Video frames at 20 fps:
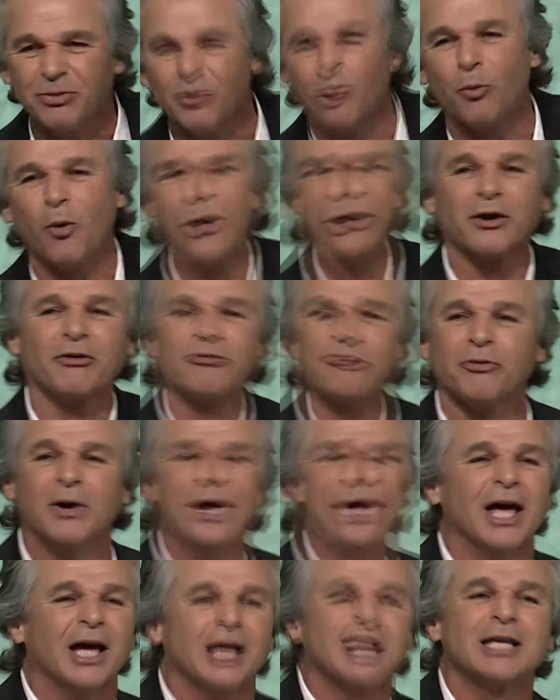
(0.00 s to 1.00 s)
فإن
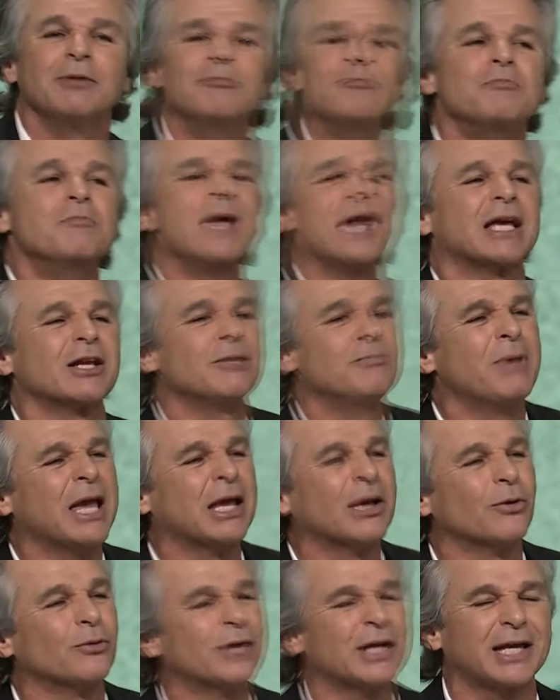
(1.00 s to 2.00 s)
الغبار
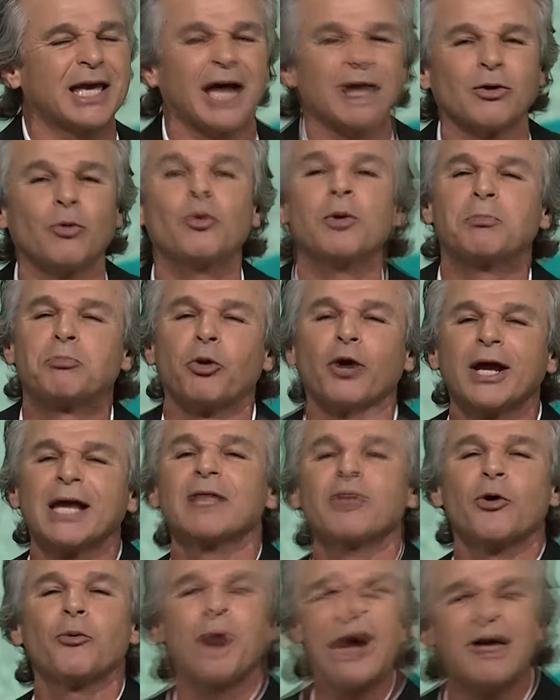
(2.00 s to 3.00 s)
والماء المختلطان